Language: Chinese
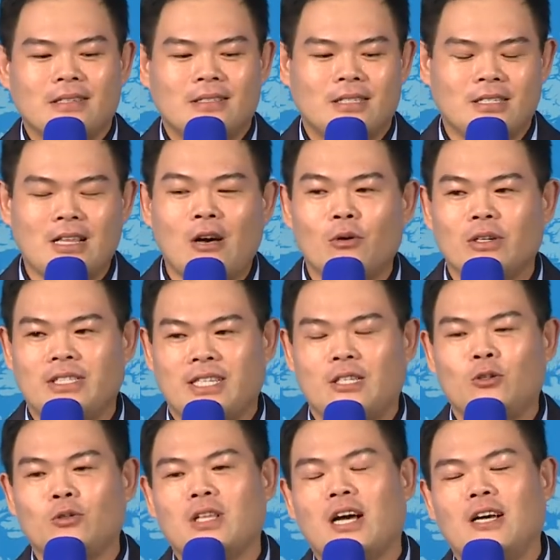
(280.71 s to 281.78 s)
直到我接
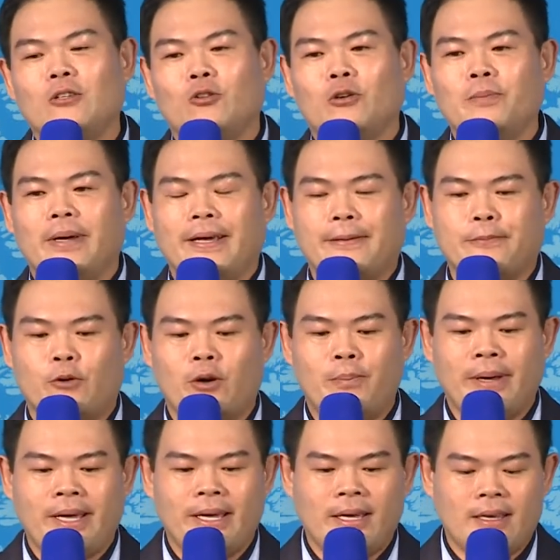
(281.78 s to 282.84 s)
触到爱多美，我
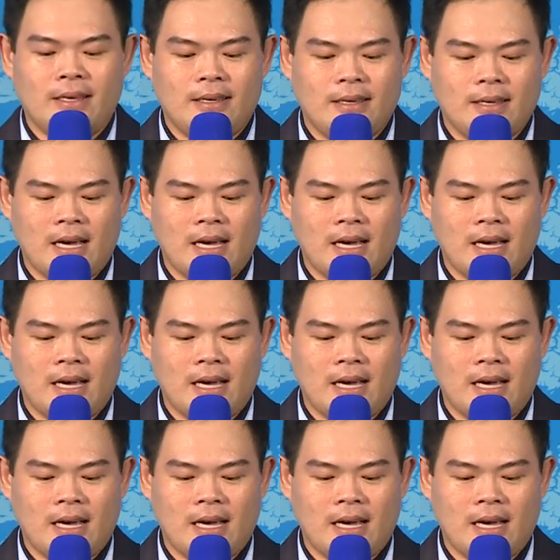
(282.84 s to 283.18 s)
被